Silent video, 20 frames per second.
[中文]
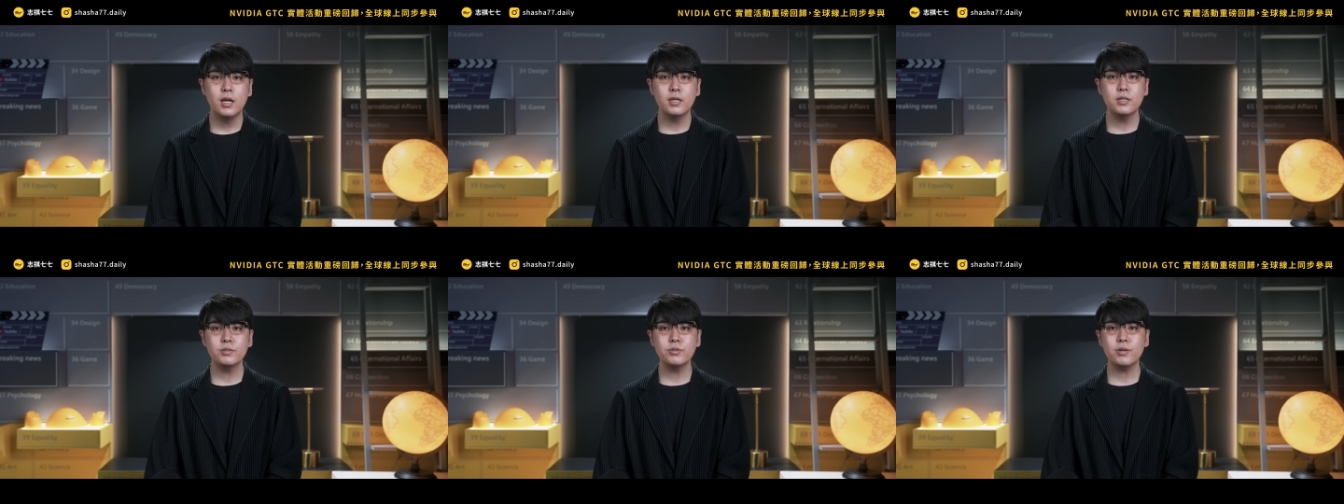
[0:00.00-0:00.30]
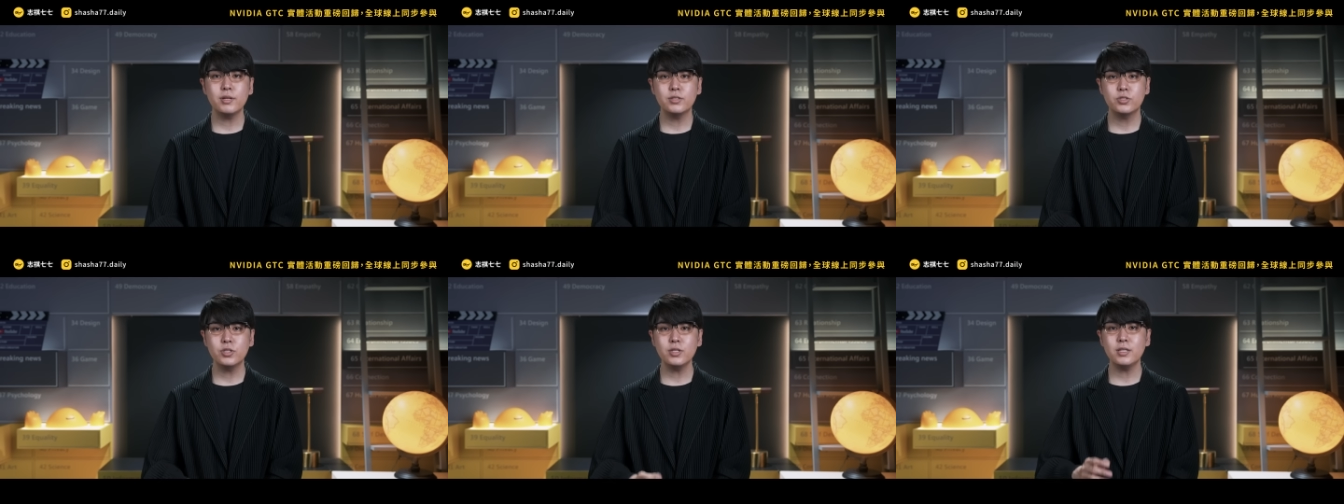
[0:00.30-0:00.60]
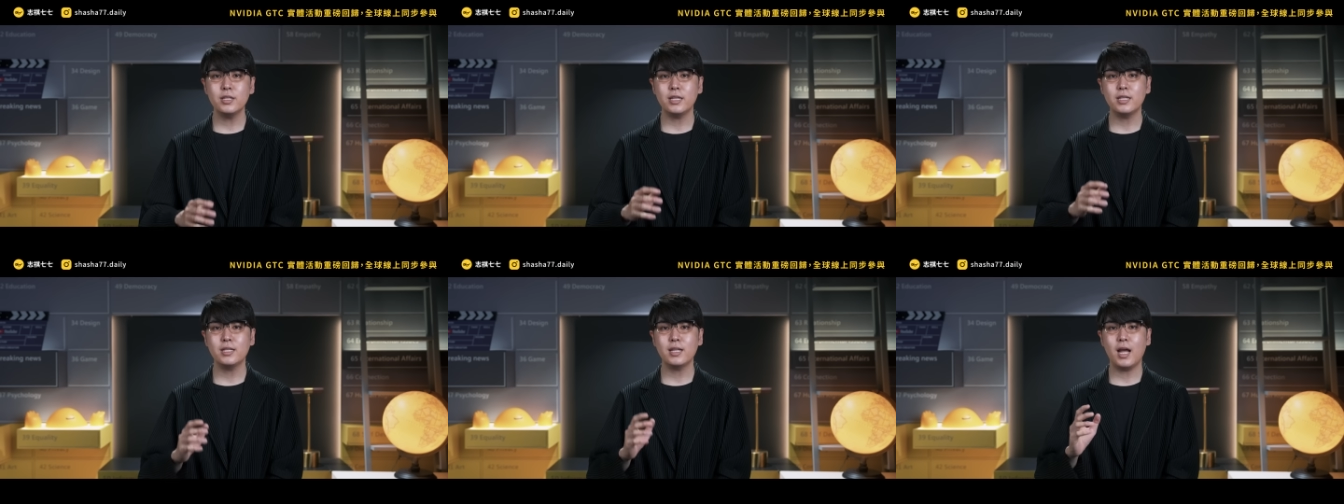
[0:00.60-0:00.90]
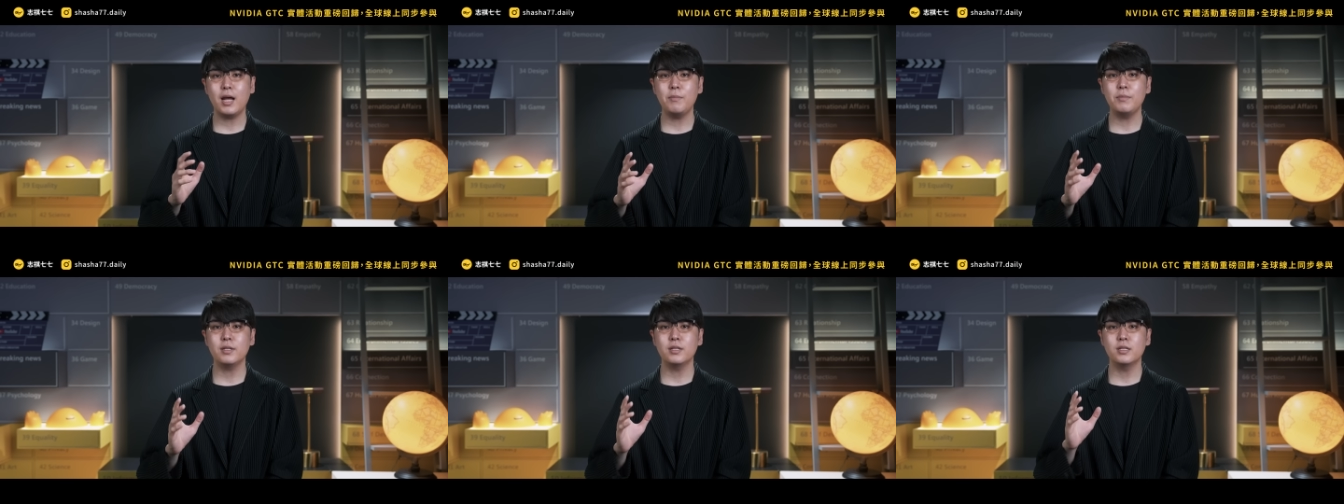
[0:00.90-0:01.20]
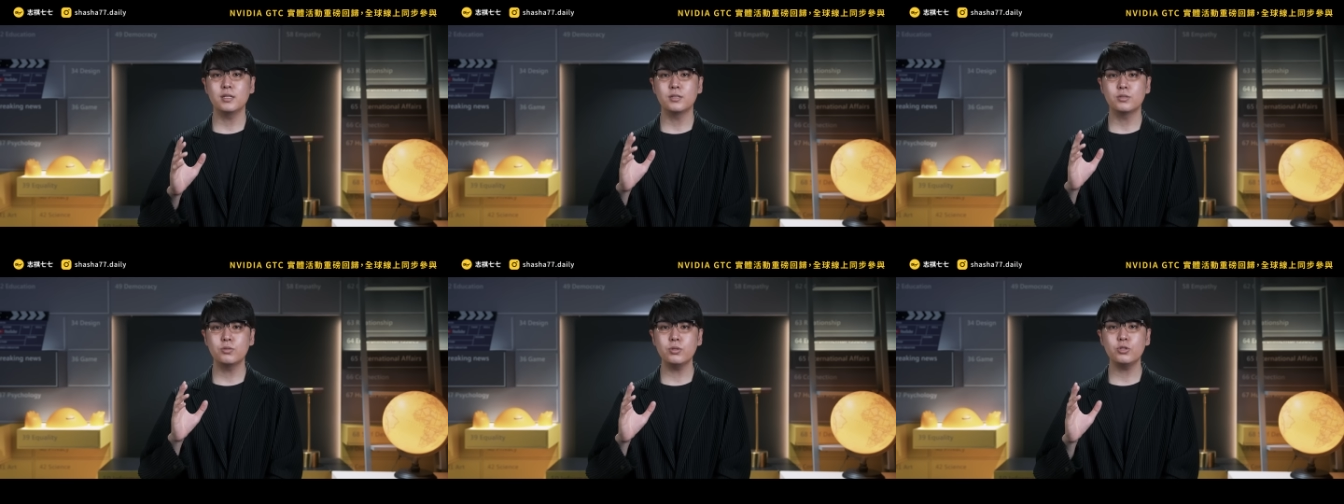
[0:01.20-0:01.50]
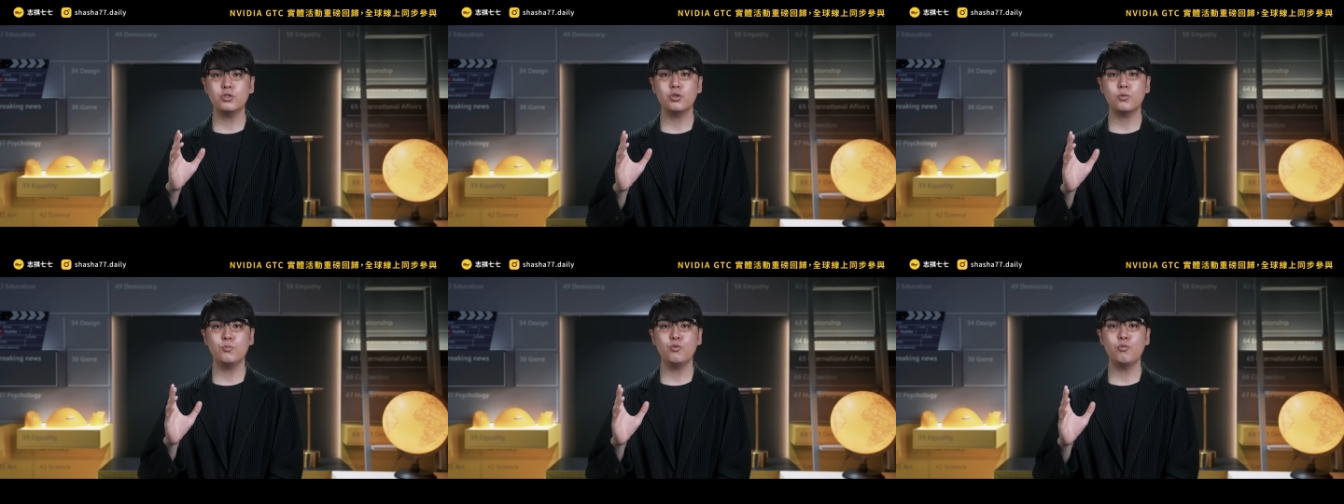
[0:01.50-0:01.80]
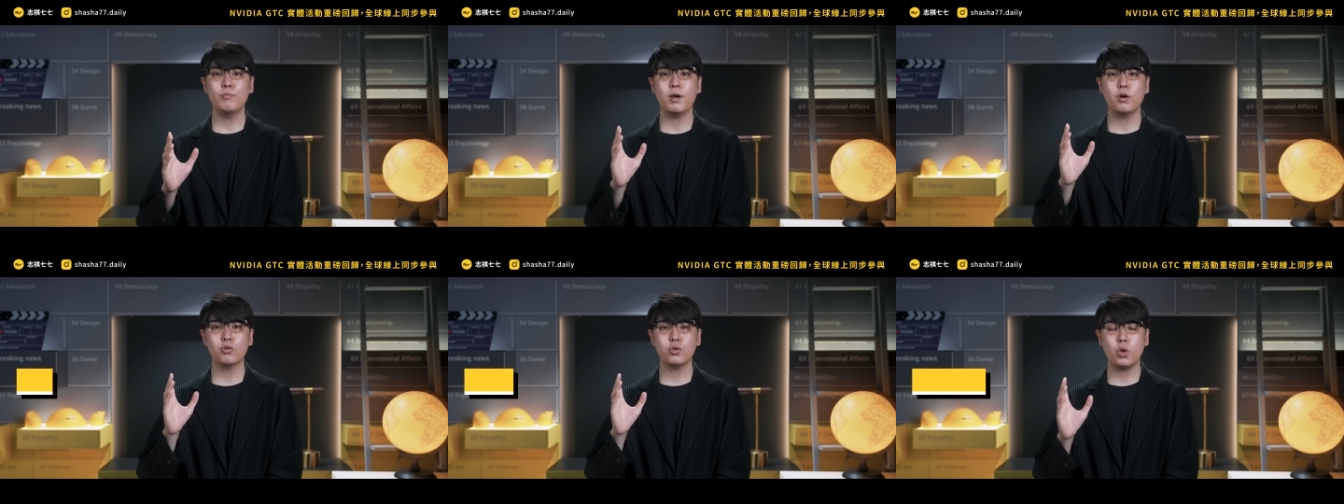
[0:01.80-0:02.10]
那虽然这离他们的最终
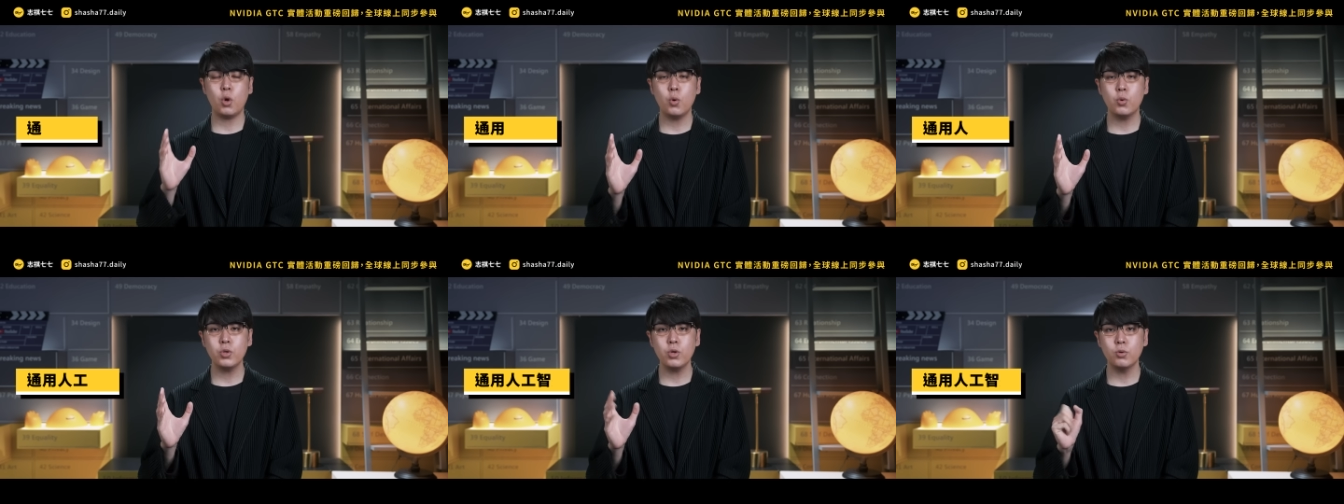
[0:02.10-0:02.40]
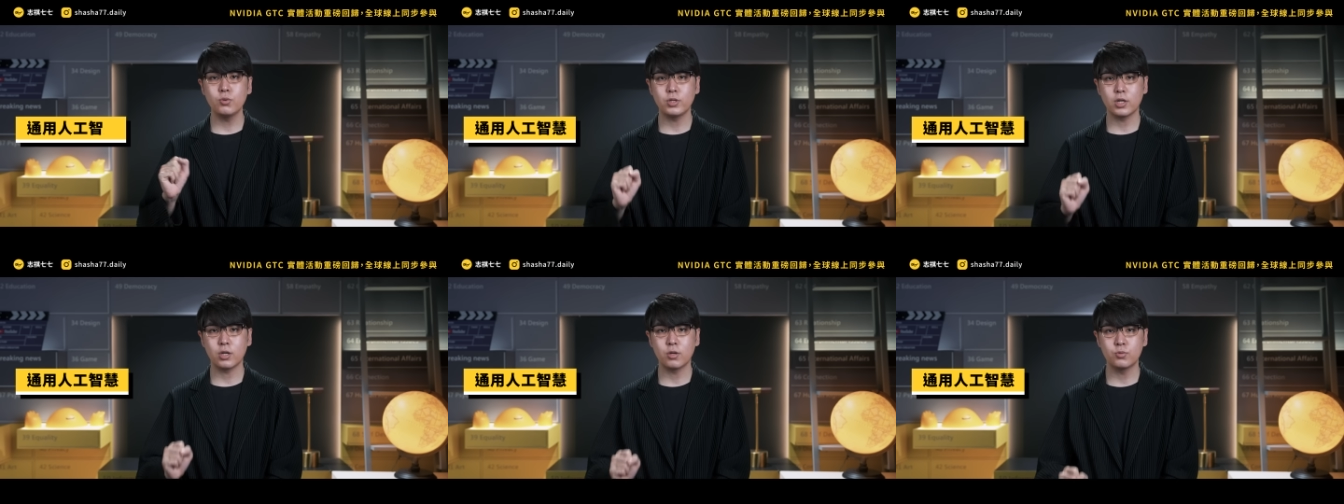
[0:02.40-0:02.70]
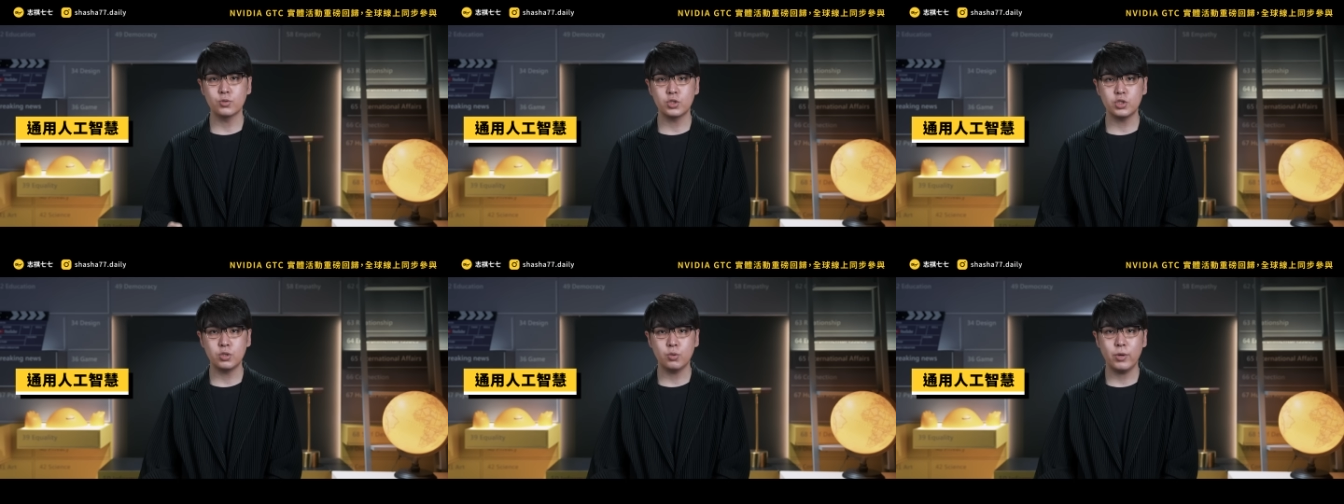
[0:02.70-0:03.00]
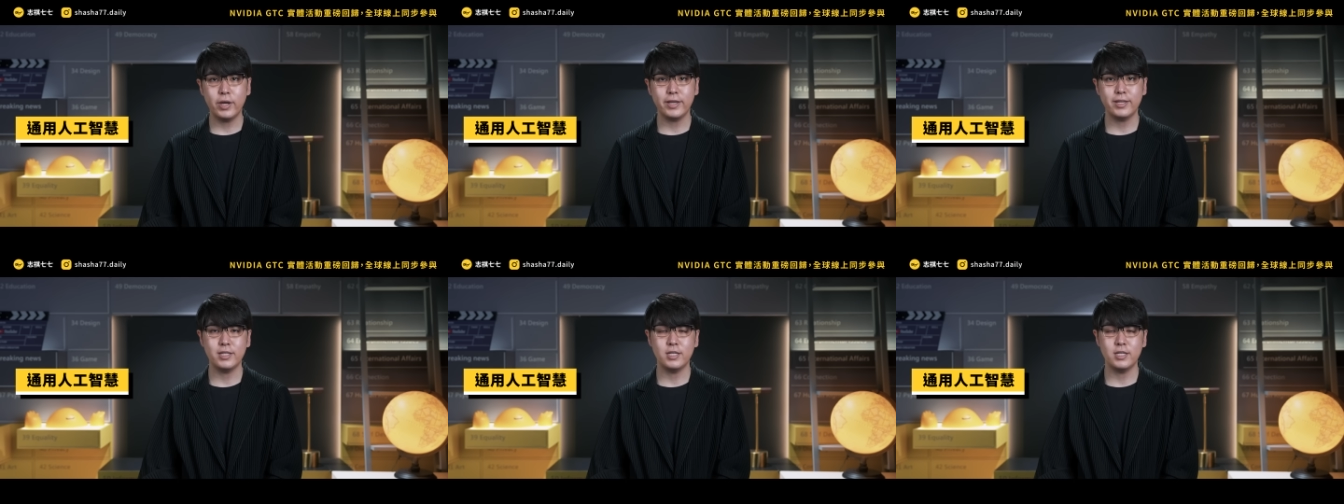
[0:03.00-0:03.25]
目标——通用人工智慧，